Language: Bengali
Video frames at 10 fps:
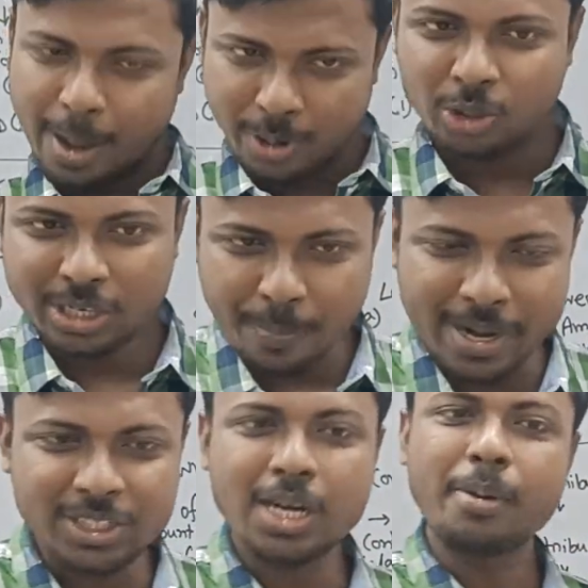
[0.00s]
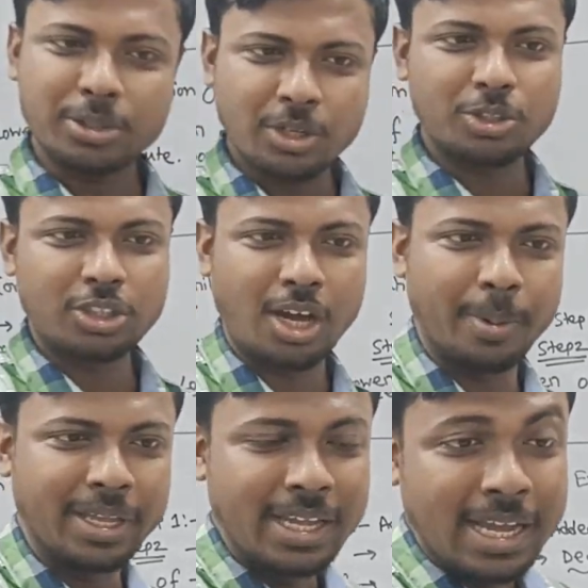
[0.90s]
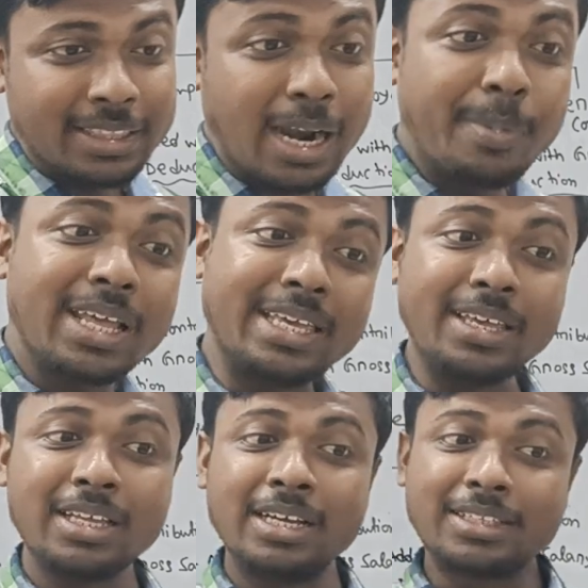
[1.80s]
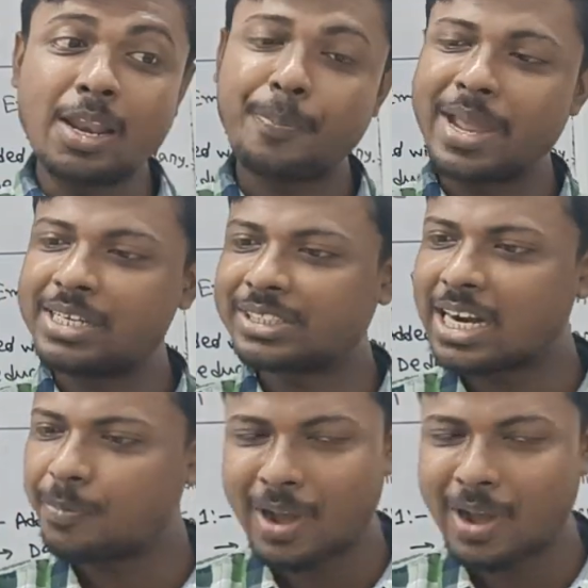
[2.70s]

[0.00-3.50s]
আমারও তো একটা পেনশনের ব্যবস্থা করতে হবে তার মানে কি তাহলে পেনশন